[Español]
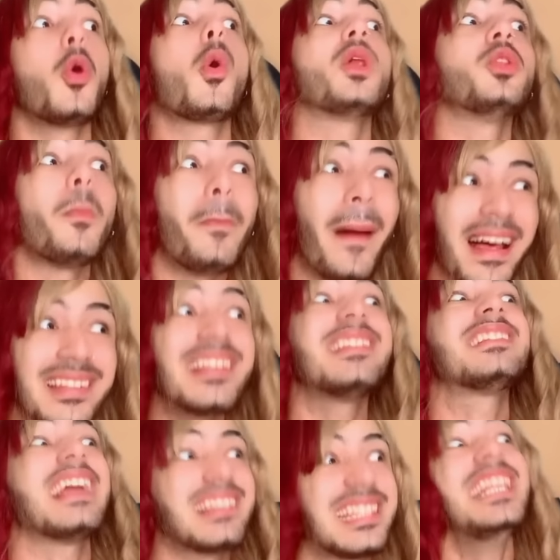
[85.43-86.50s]
cuando pasa
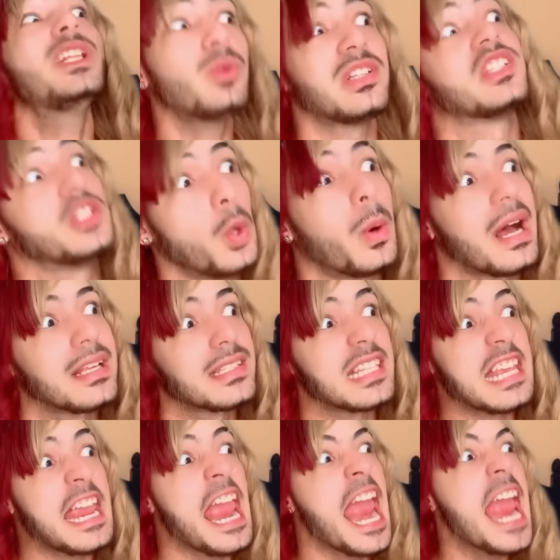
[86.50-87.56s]
esta situación
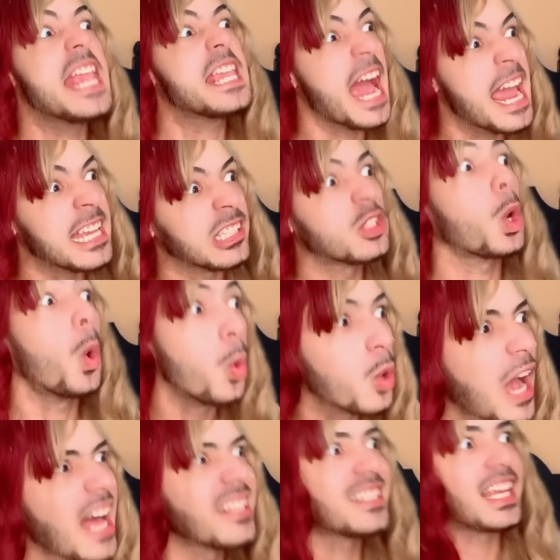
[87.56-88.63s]
así, ella es un
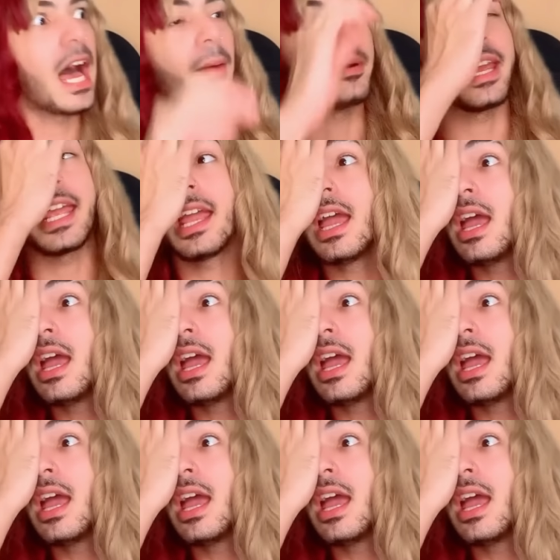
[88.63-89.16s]
casabe.